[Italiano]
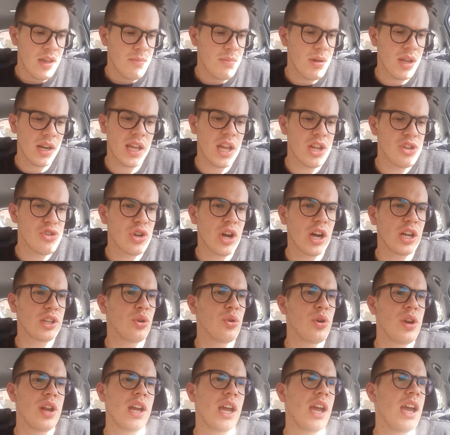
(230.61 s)
Perché è un
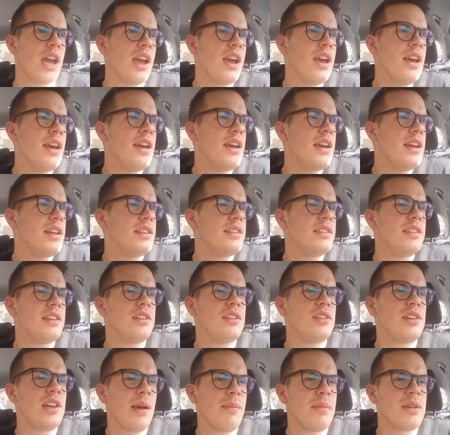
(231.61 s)
giocatore che
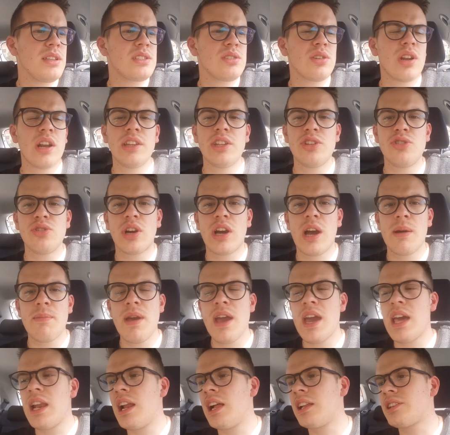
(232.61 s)
una mezz'ora ti gioca
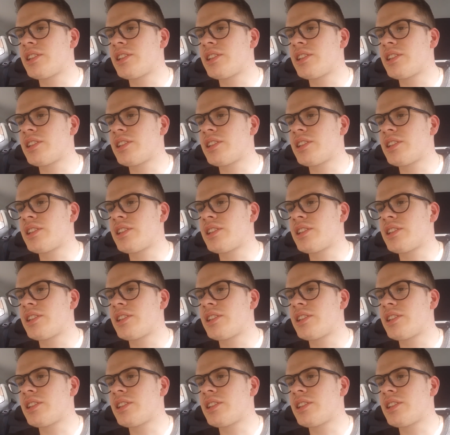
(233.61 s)
bene,